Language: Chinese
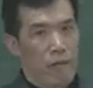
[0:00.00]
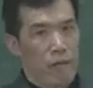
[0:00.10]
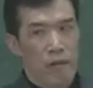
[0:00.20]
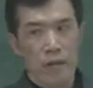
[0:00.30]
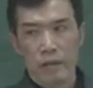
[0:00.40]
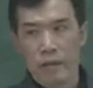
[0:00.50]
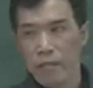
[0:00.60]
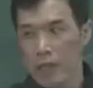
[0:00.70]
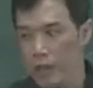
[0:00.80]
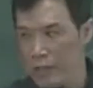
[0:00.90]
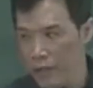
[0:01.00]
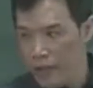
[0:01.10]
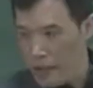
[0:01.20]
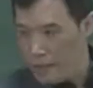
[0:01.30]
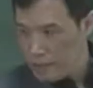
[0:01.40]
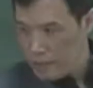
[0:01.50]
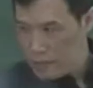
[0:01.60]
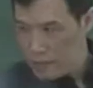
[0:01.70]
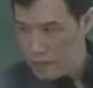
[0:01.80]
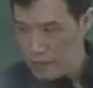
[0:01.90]
呃，怎么调节法？
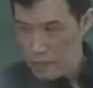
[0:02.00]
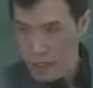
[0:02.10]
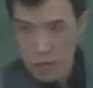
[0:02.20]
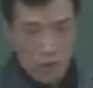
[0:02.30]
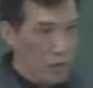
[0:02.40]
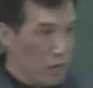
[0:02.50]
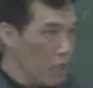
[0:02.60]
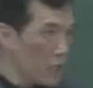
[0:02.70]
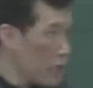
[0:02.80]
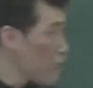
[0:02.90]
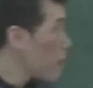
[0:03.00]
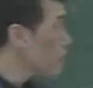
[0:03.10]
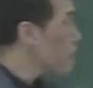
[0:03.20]
一动一静。